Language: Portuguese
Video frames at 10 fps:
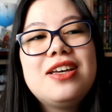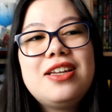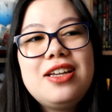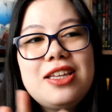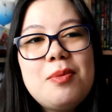
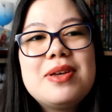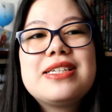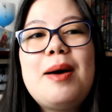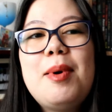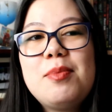Queria ter umas
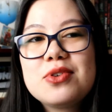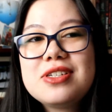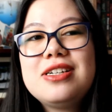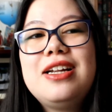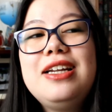capas
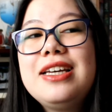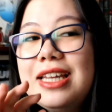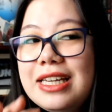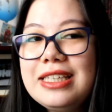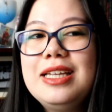mostrando ali,
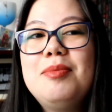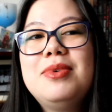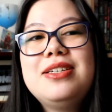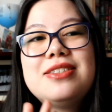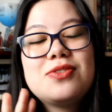queria,
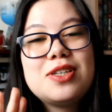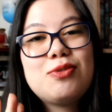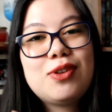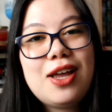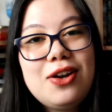mas vocês
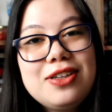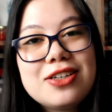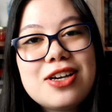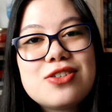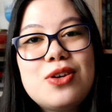votaram em
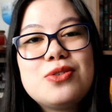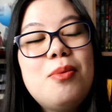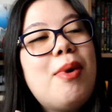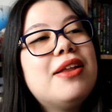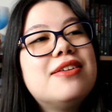deixar só as
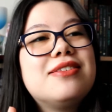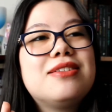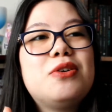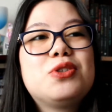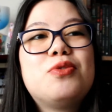lombadas,
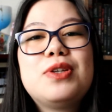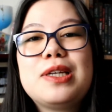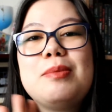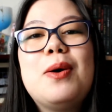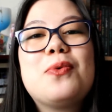então acho que vou ter
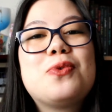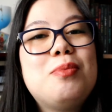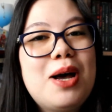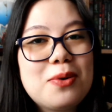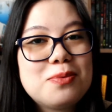que me
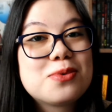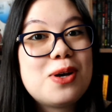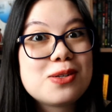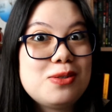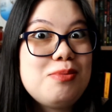acostumar com só
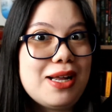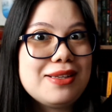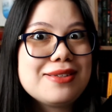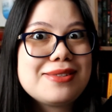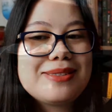as
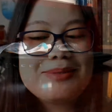lombadas.